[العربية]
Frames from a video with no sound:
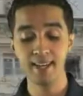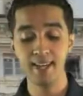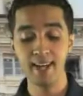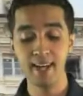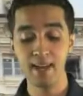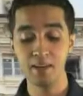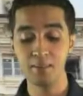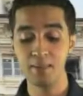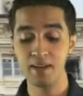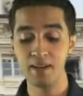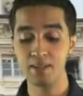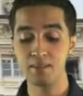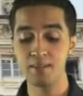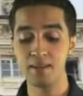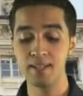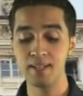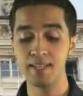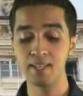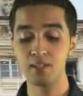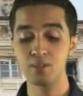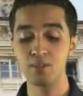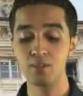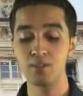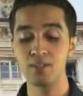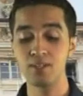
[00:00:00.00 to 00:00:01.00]
عملت
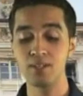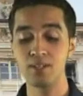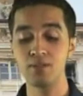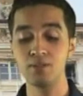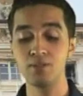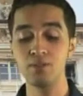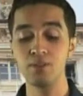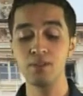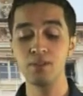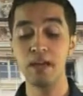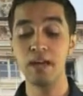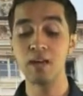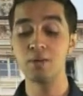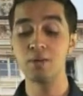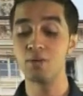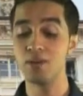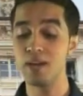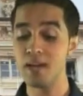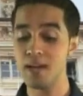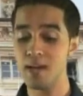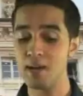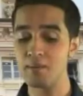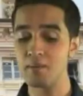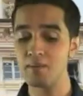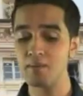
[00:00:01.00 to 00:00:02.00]
بلدية تورينو
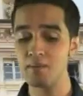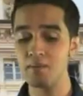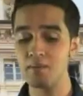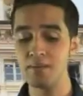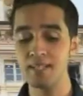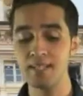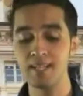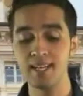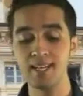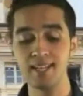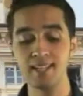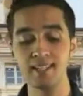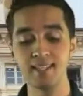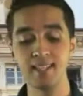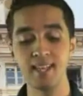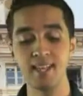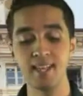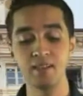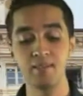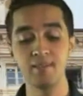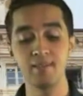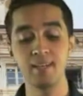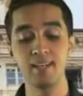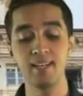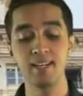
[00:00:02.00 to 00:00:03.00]
الملقبة بالميدالية
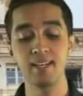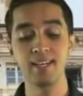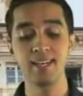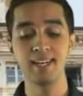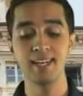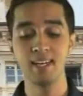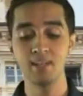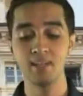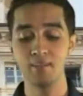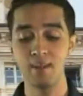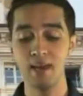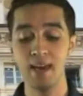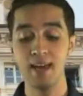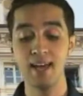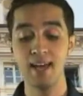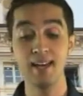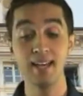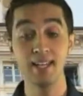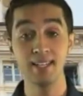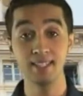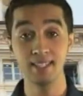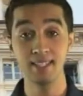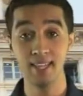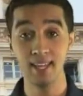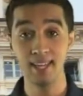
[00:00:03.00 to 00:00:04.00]
الذهبية للقيمة
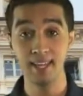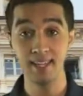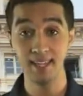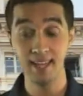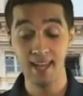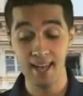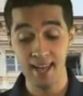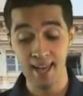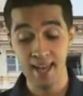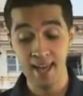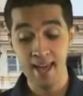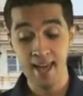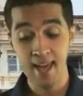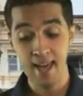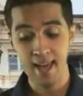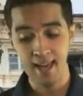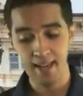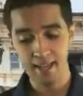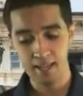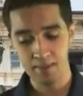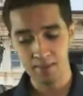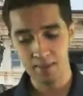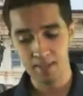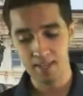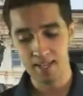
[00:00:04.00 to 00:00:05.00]
العسكرية
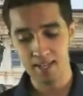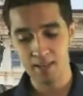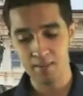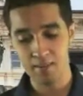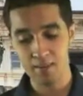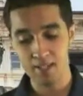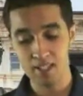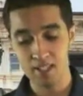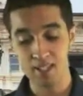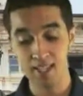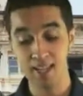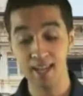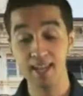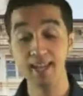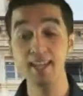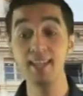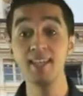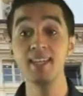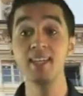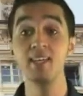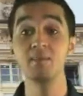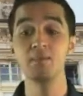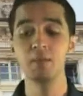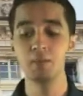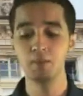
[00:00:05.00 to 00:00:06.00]
على برنامج
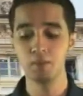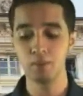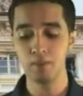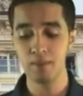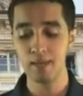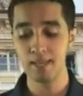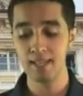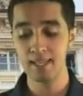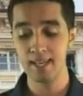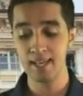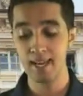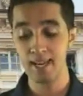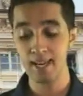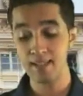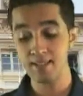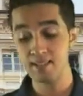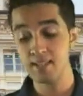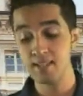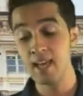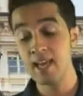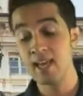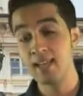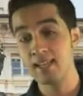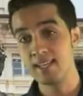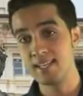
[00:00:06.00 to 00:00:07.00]
غني بالمبادرات
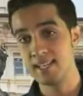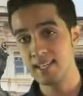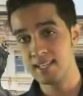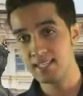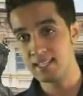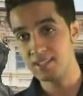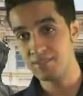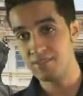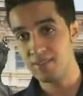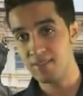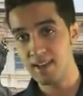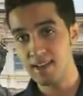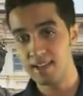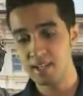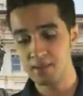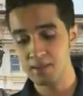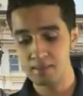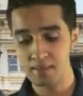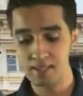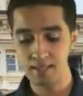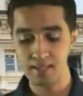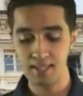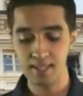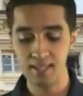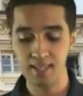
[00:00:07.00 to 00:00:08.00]
للاحتفال
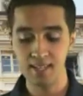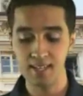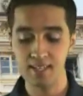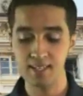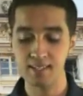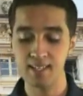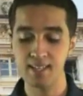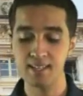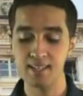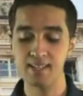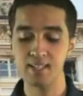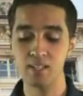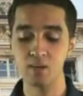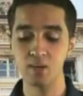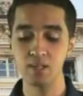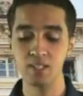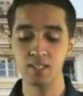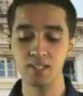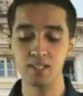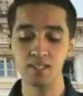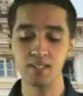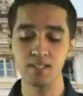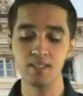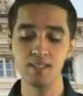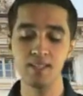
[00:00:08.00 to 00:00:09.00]
بالذكرى السادسة
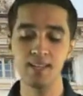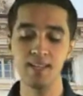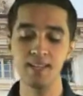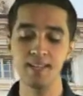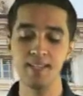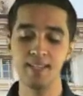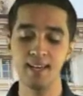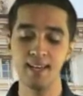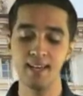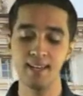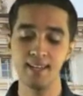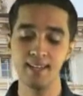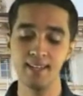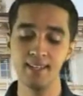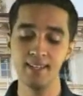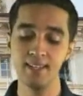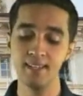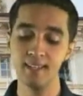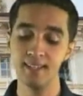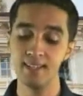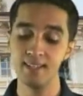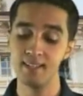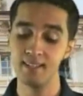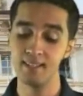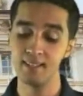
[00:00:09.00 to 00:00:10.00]
والستين
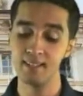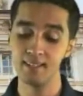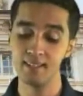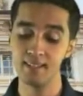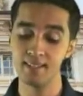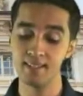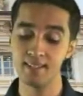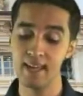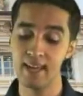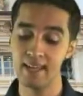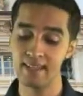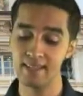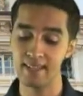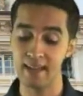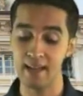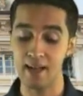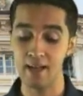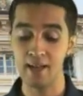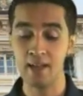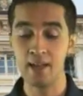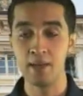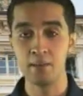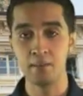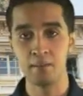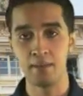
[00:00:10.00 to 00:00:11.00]
لتحرير إيطاليا
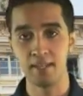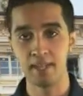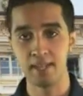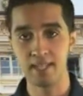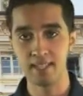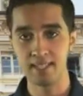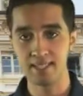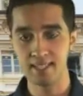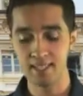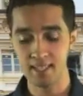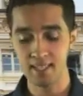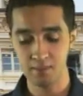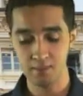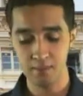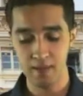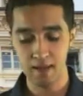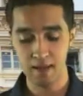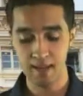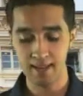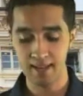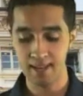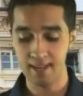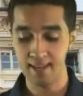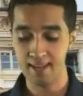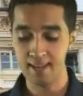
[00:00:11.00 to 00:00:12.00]
من
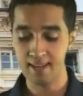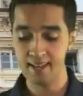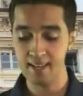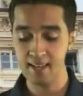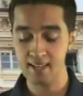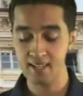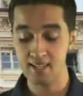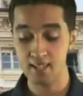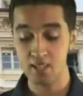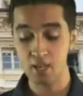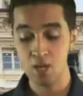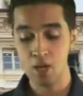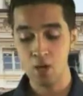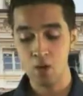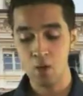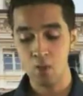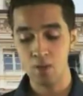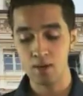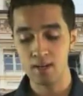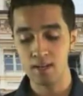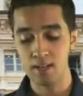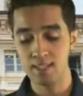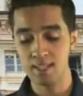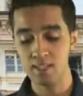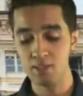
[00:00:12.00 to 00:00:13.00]
الاستعمار النازي
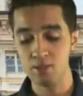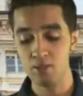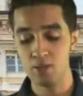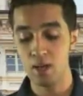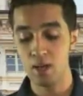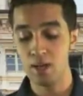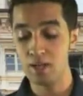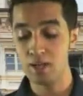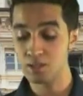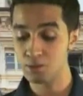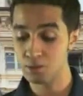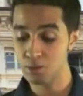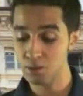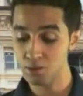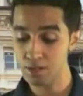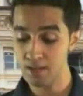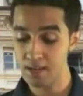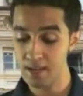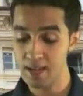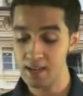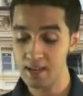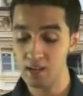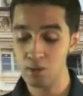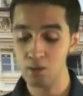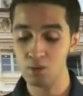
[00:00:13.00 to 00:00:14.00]
والتي
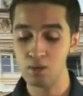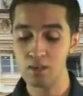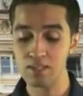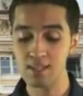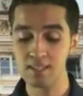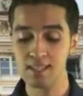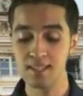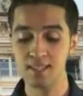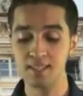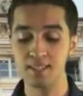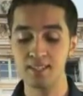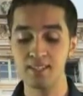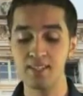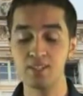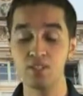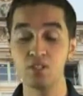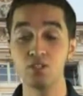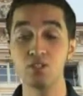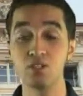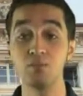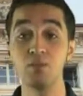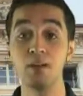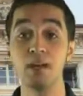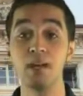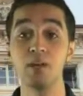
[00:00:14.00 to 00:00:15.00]
تحيا كل سنة
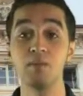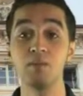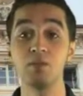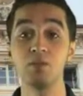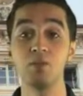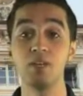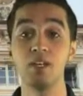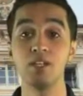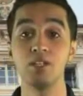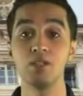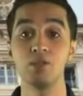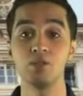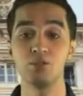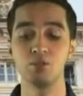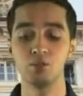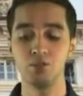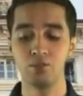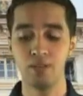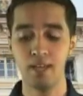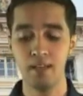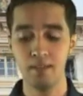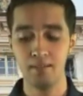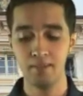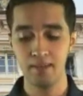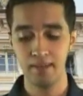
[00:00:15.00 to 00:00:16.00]
يوم
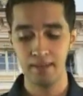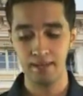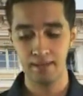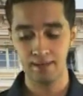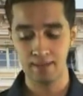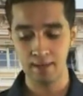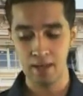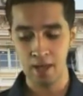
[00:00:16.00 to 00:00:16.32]
25 أبريل